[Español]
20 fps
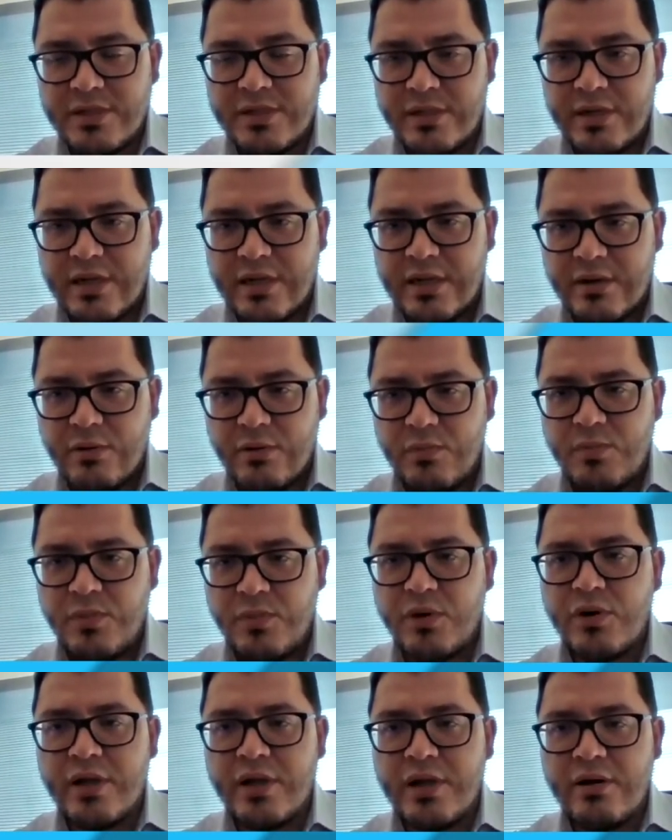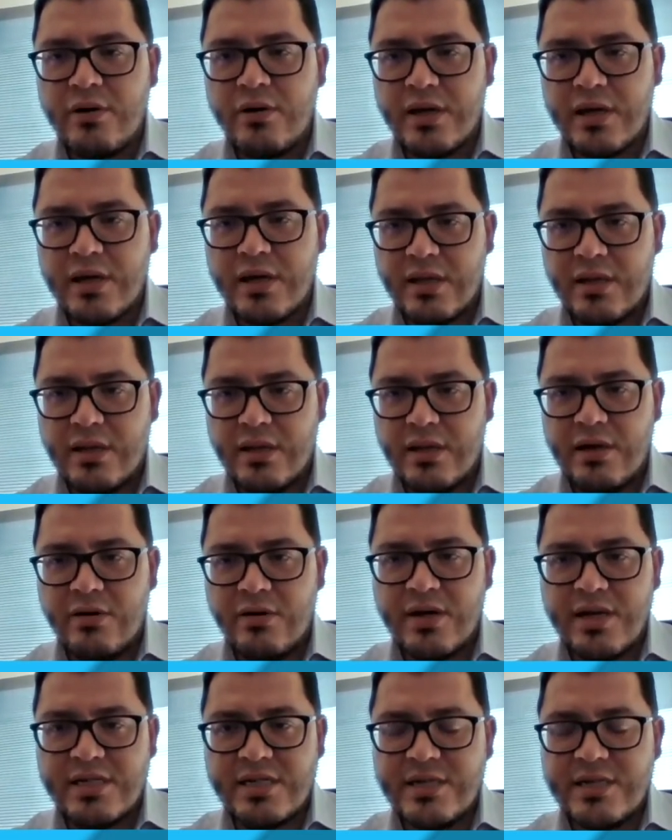pues eh, un poco de lo, que, de
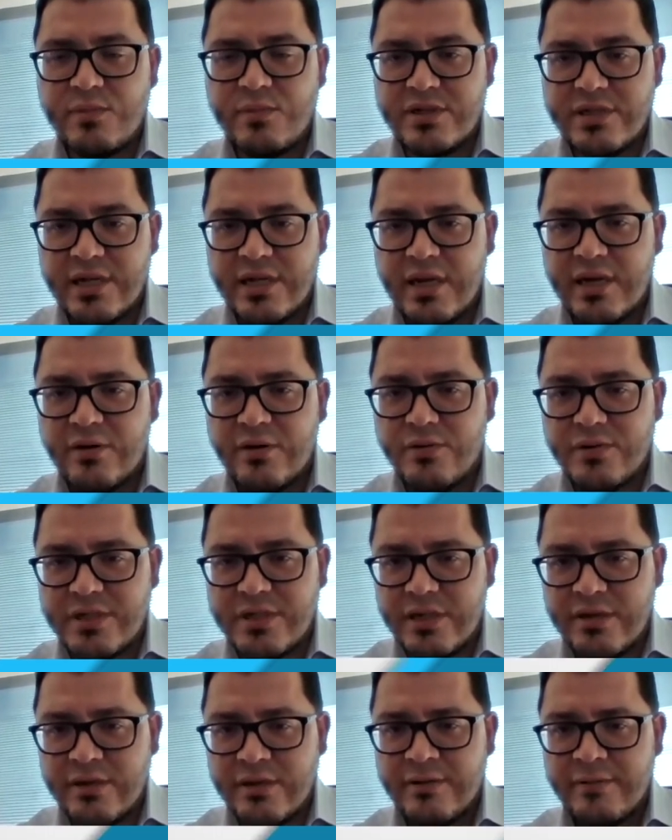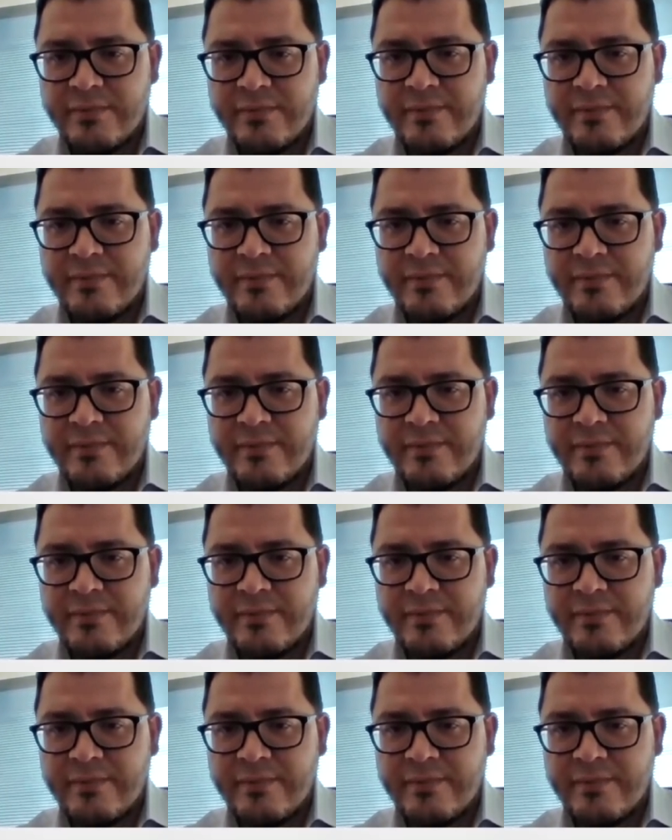lo que hacemos en ICUSIA.